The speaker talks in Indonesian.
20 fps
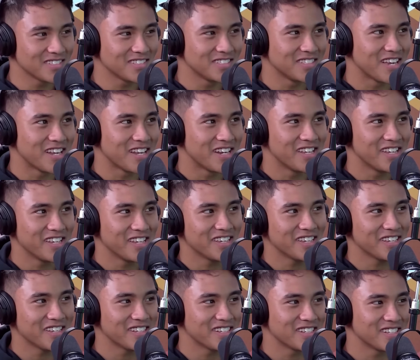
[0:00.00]

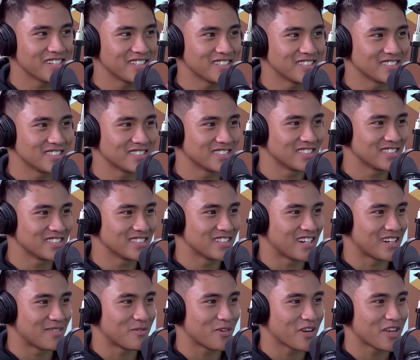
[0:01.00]
Jadi
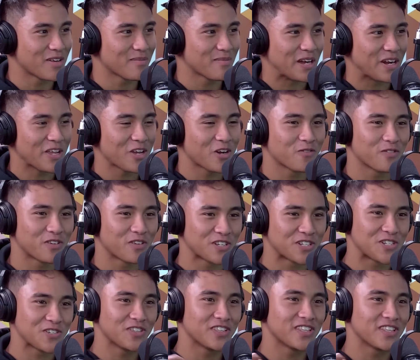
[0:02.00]
uh, mungkin Mario
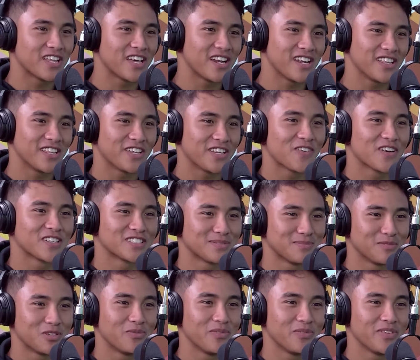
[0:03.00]
overshoot dari tikungan
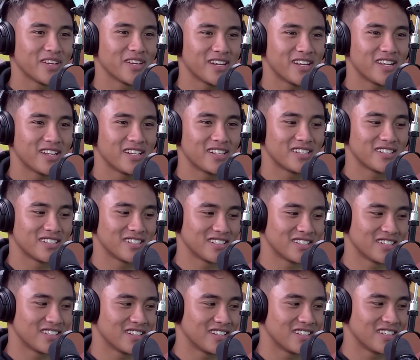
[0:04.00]
sebelumnya dan
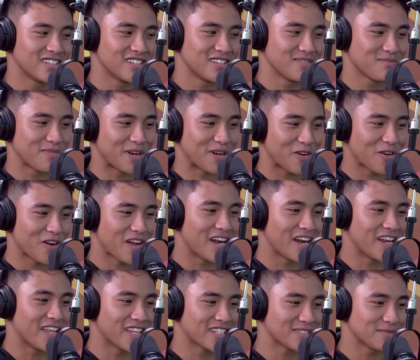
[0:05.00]
Mario nggak
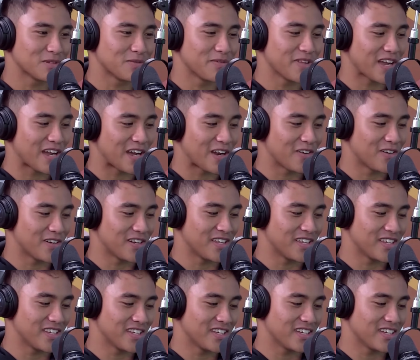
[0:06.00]
lihat sebelumnya kalau
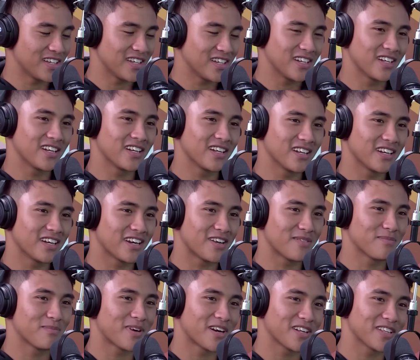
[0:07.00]
di
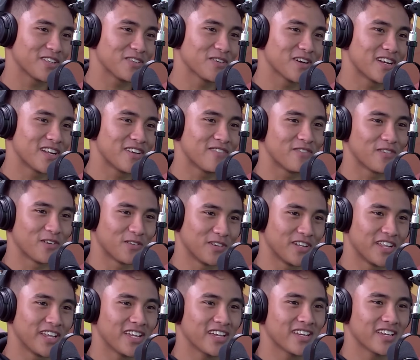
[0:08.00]
Green part itu ada
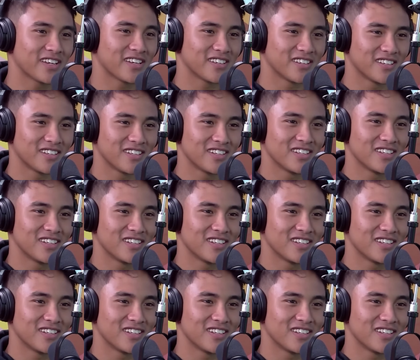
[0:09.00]
floating, Mm -hmm.